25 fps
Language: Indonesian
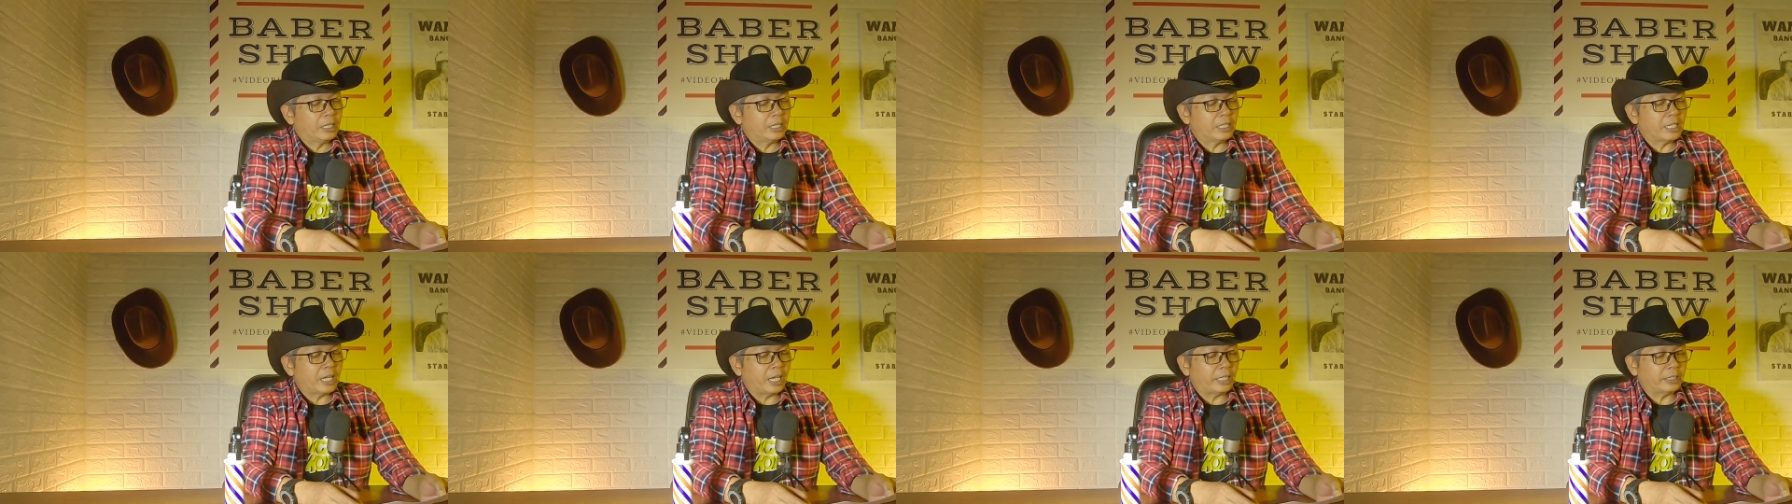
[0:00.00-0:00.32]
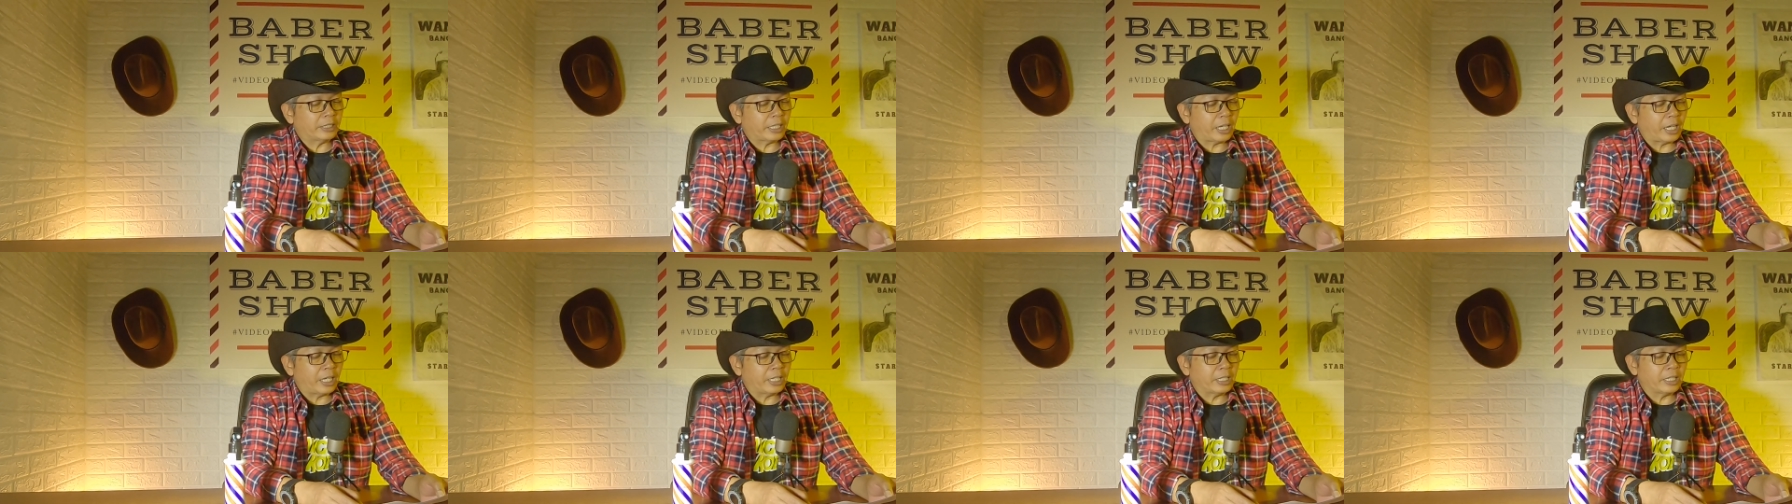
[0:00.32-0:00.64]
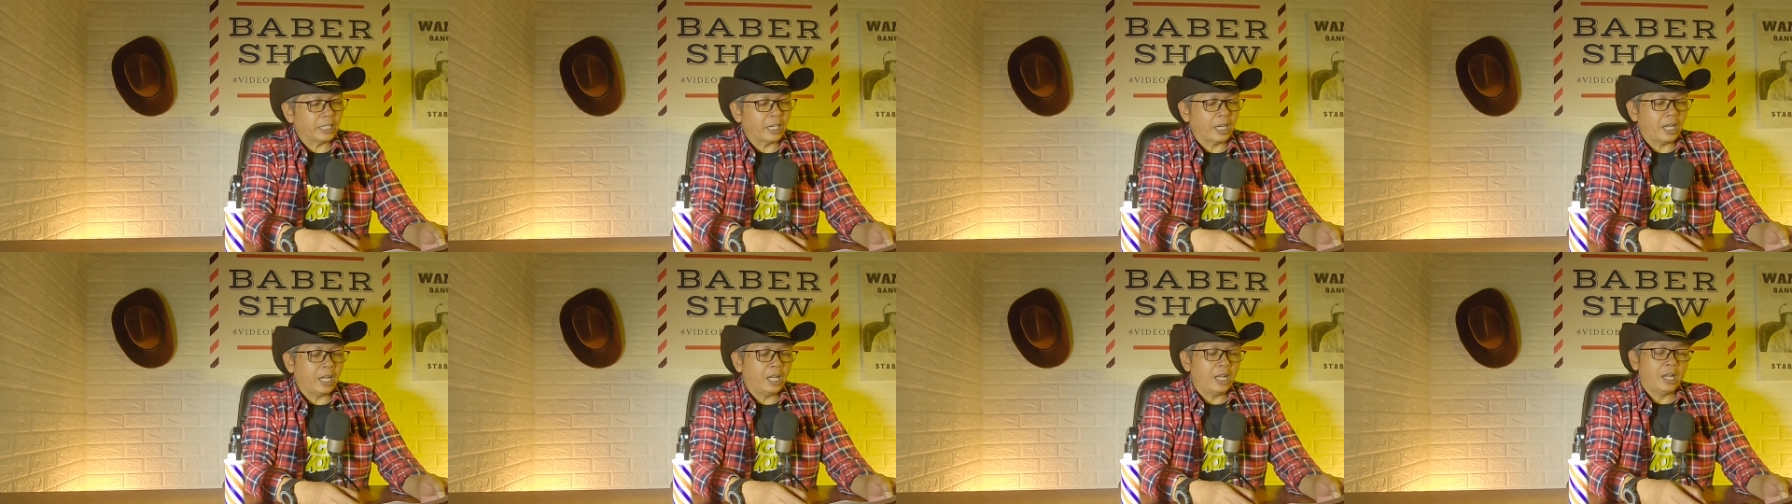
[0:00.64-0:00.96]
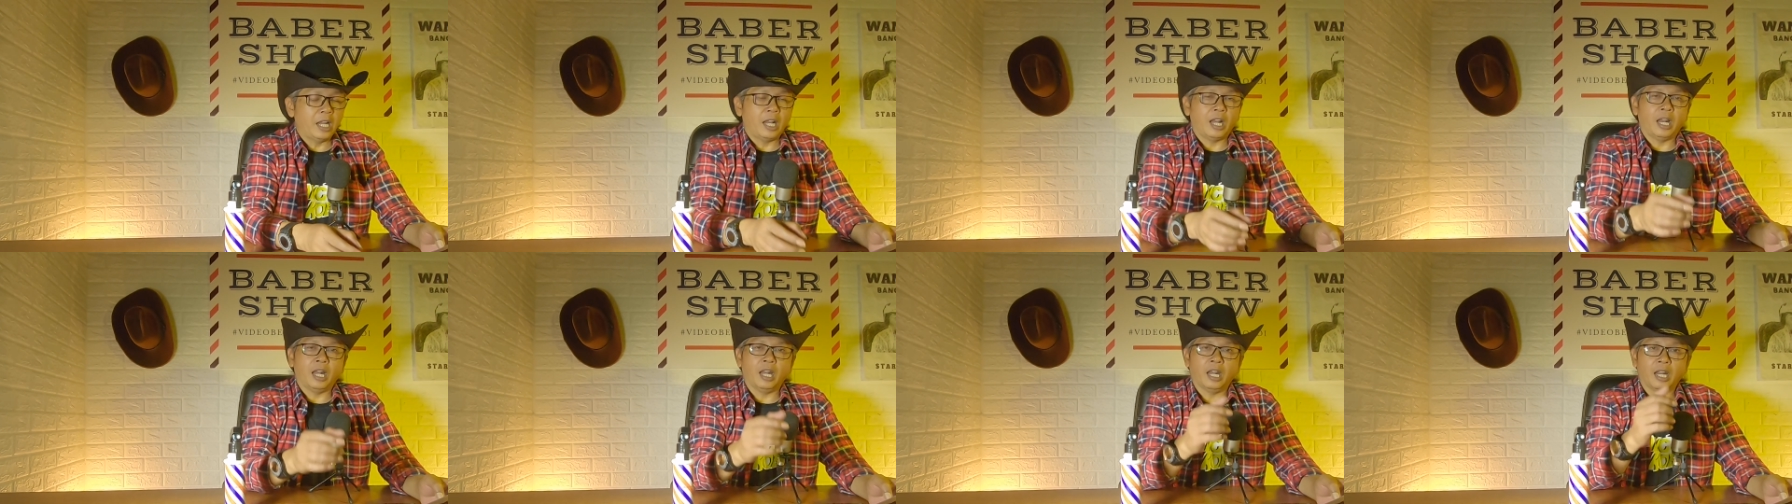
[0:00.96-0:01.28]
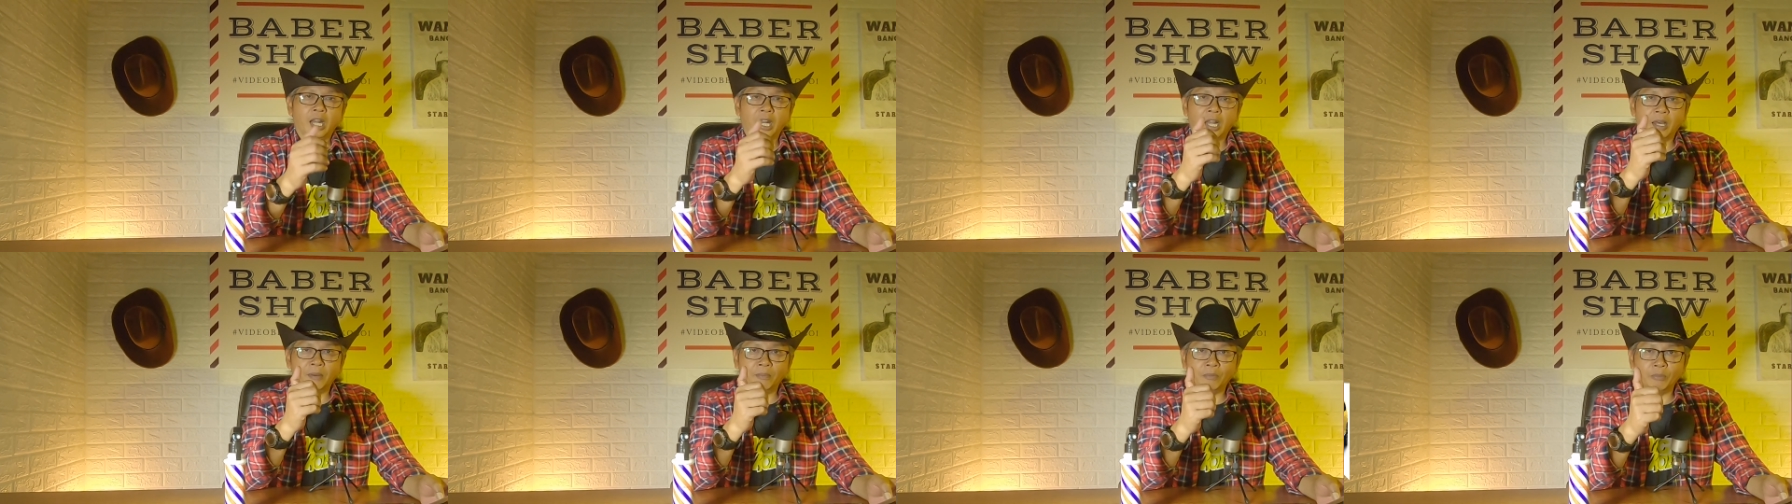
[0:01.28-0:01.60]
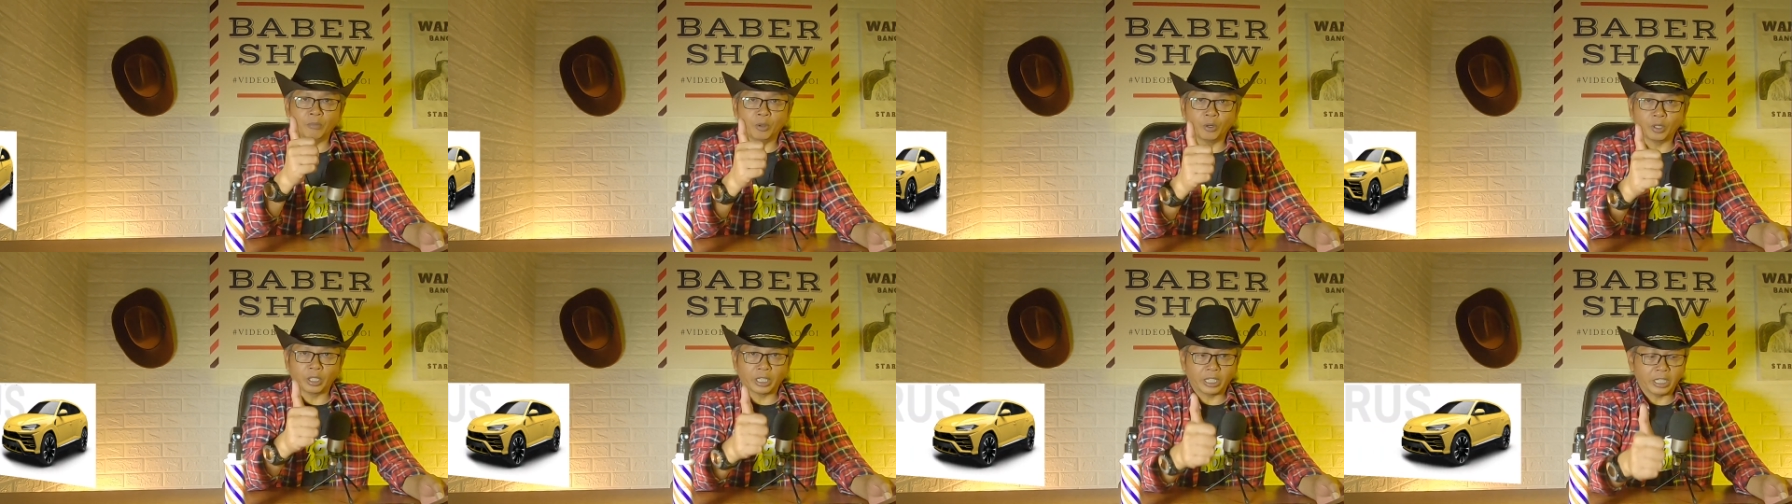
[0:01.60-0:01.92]
Di antaranya adalah
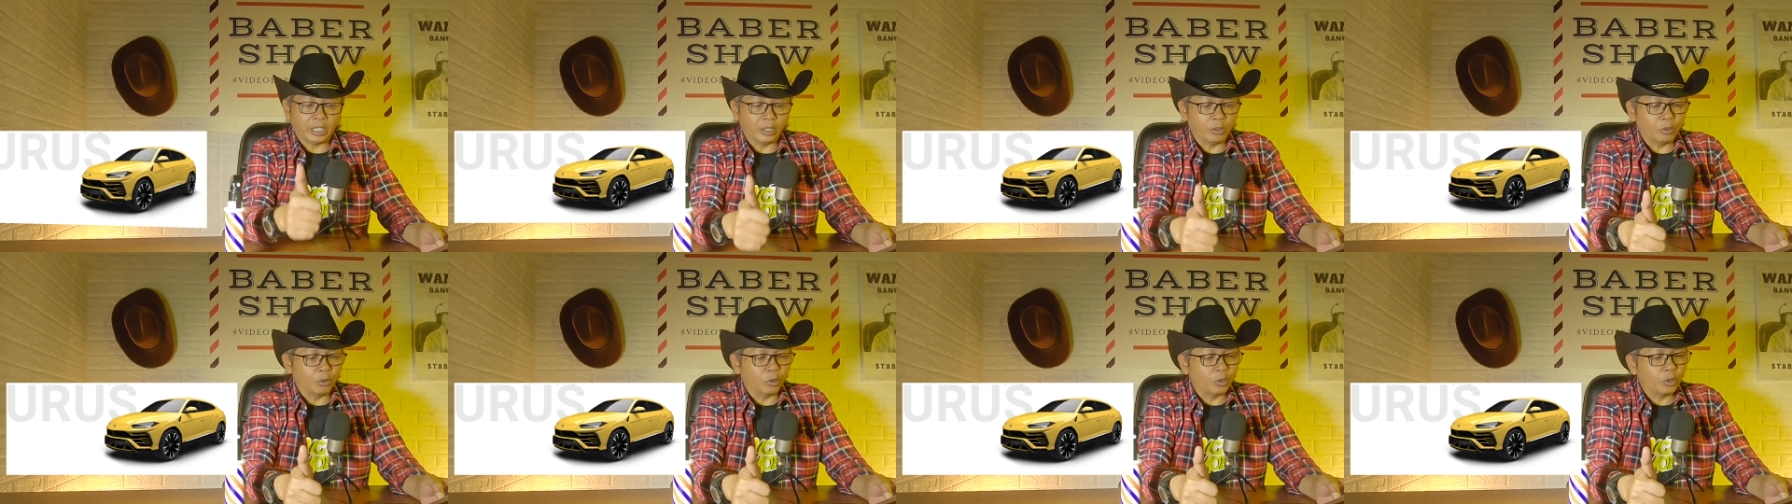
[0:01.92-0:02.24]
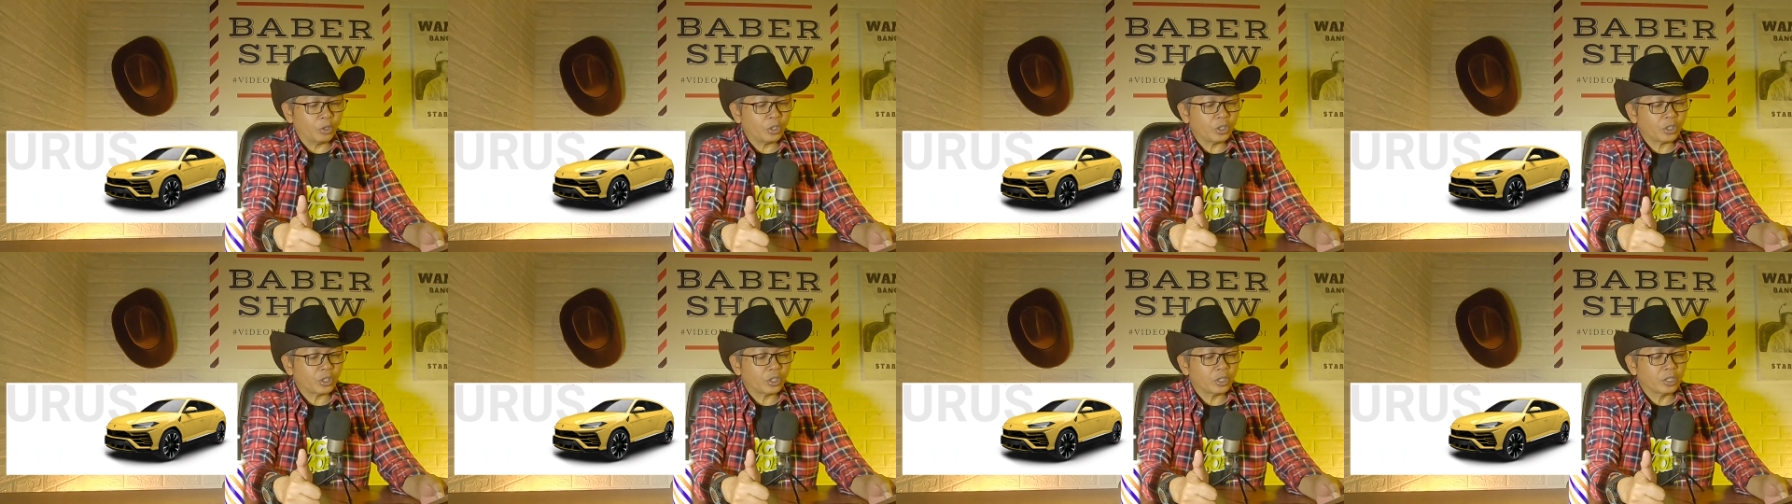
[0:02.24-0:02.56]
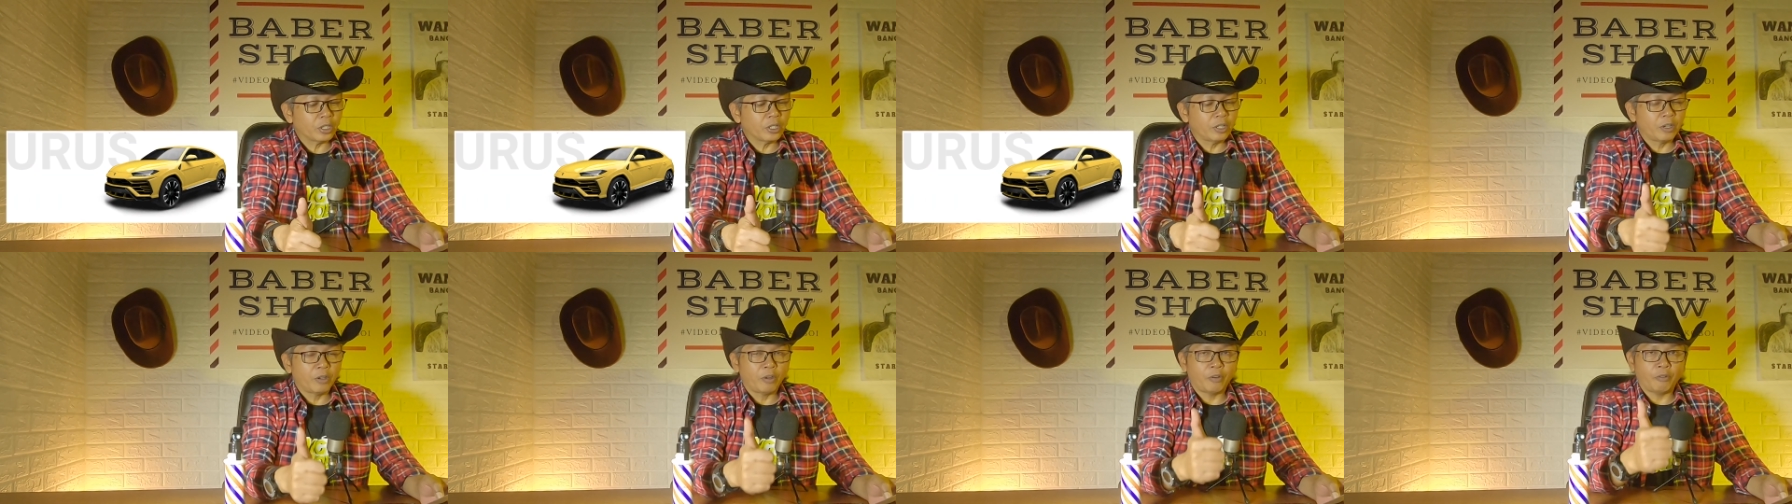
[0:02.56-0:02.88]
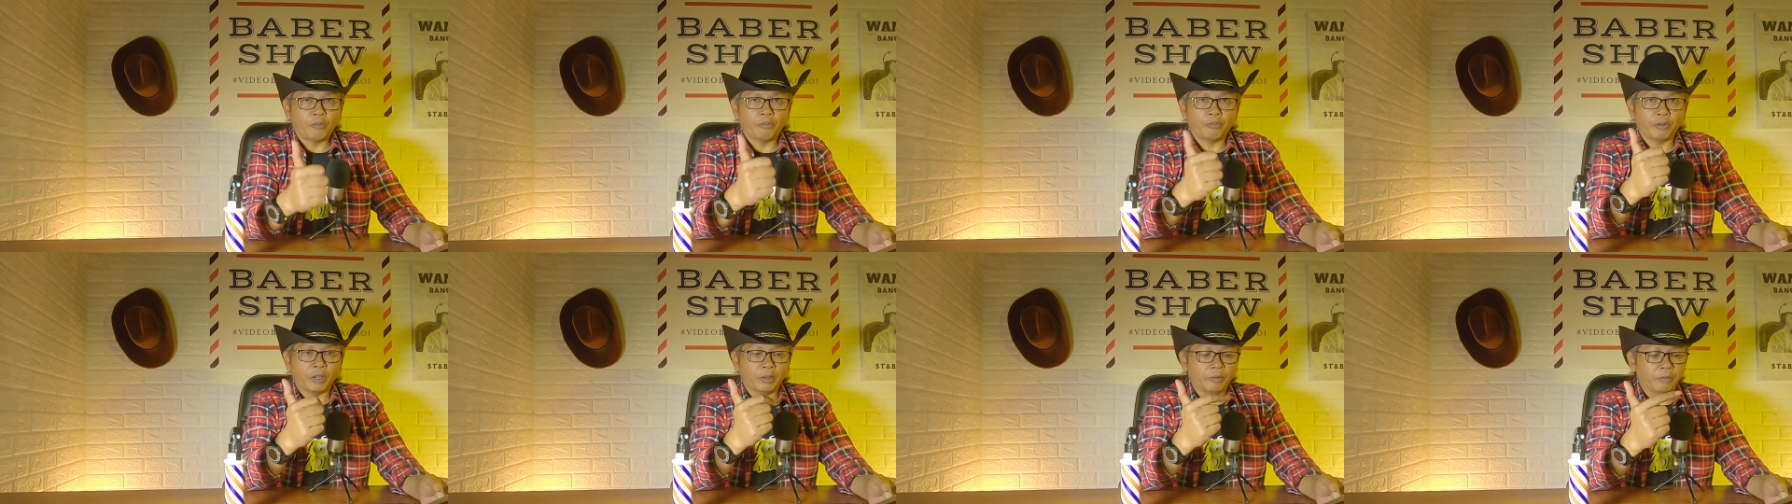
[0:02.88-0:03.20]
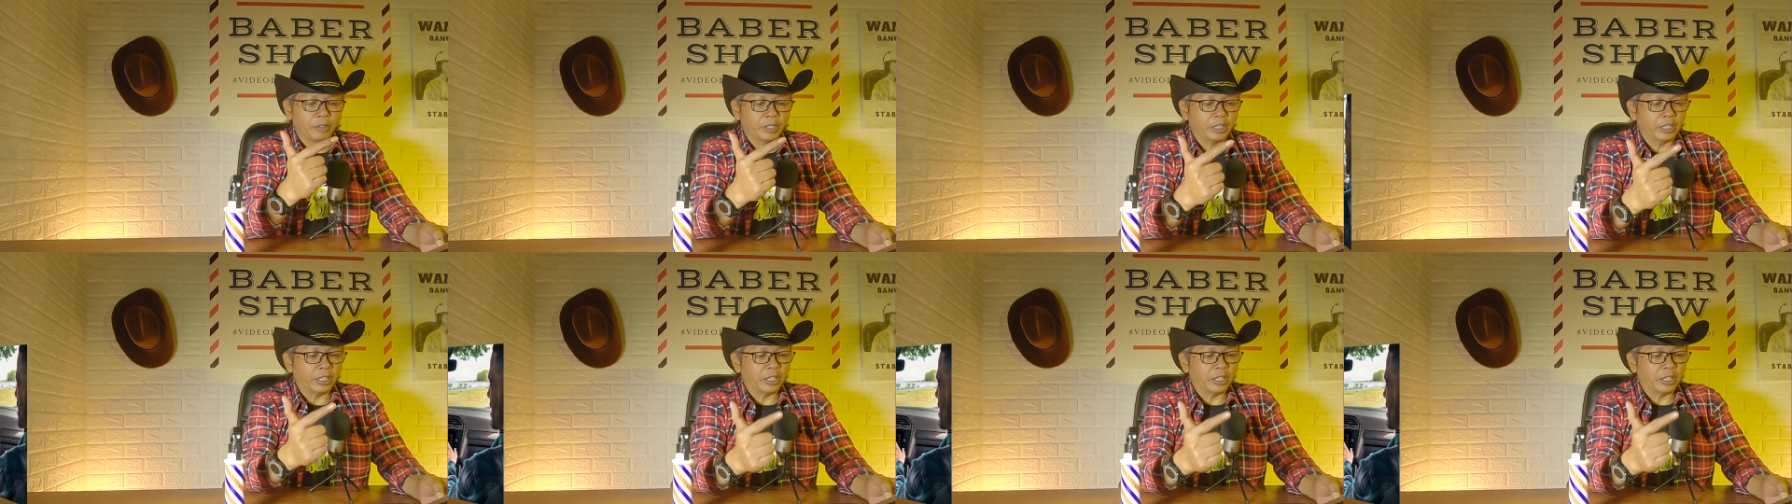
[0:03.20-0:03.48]
Lamborghini Urus, VW